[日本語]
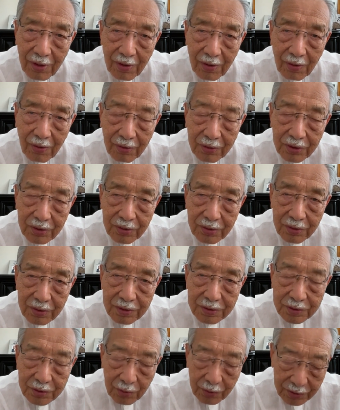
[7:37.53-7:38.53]
とい
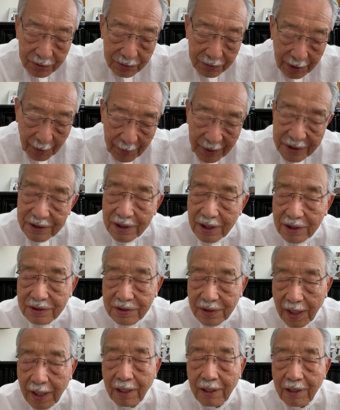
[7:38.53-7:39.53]
うそういうためにで
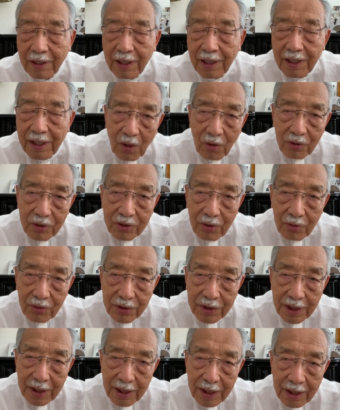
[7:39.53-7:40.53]
すね国
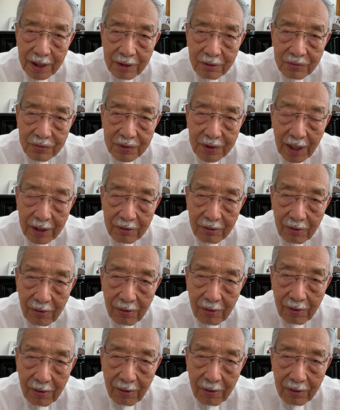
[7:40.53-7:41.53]
境に軍隊
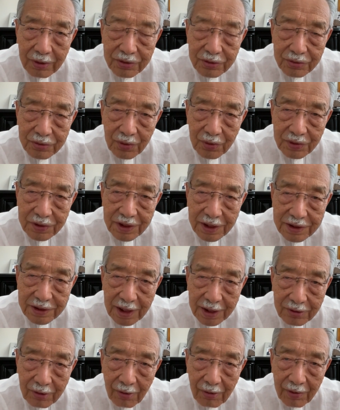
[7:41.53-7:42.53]
を駐屯させ
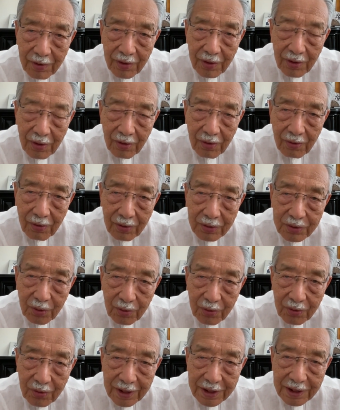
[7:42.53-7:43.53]
たと
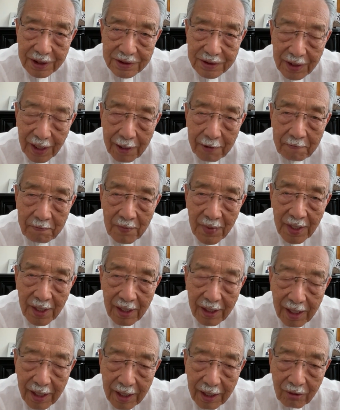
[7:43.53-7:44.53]
ところがですね、
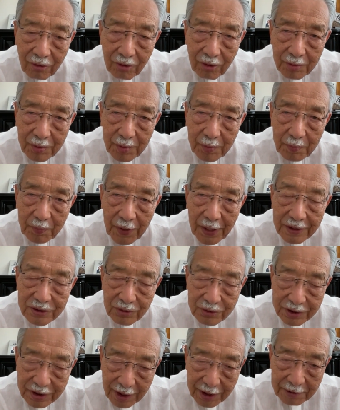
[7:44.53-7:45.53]
えー、この民兵
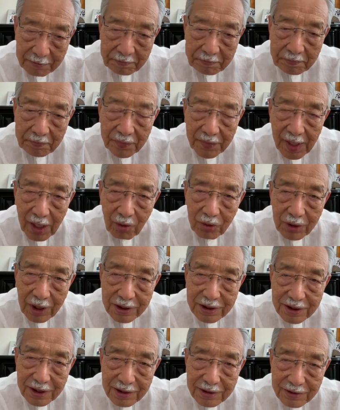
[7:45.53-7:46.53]
組織
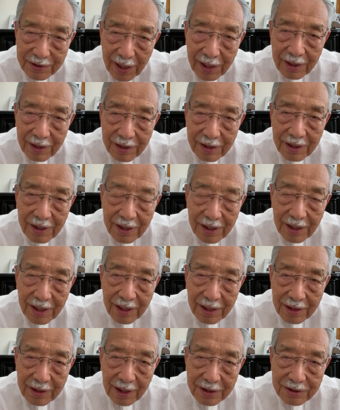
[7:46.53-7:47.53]
ネオナチですね、
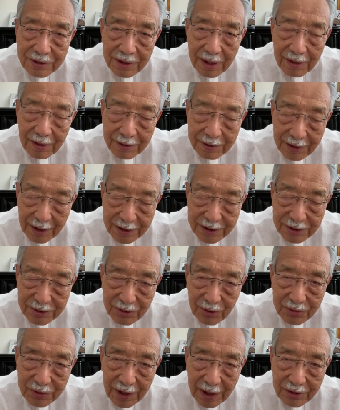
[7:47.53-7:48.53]
えー、
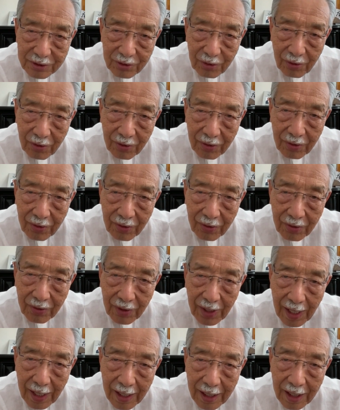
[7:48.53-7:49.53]
ナチナチスの残党
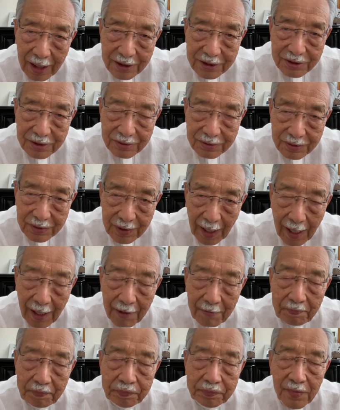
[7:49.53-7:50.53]
が作った、
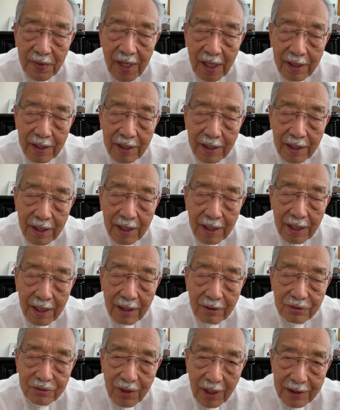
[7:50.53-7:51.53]

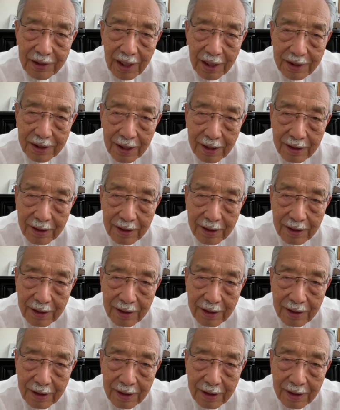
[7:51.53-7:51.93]
えー、ウクライナ